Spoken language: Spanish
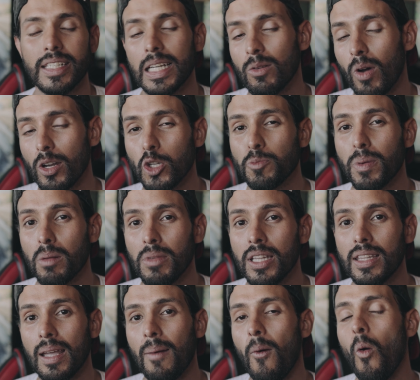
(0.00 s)
y el cual nos
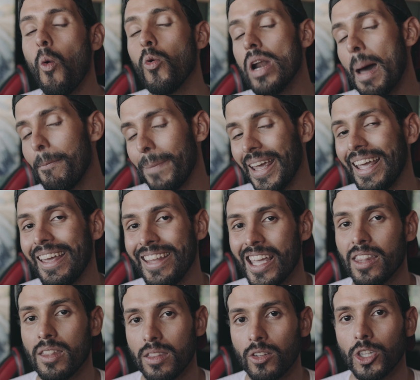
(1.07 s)
permite una
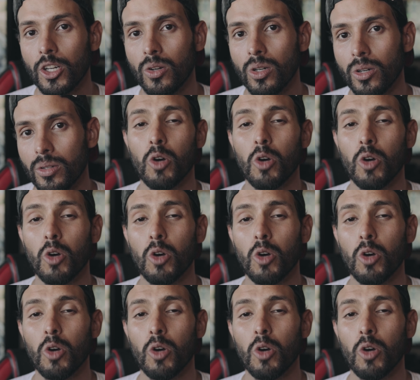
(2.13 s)
pequeña edición de color.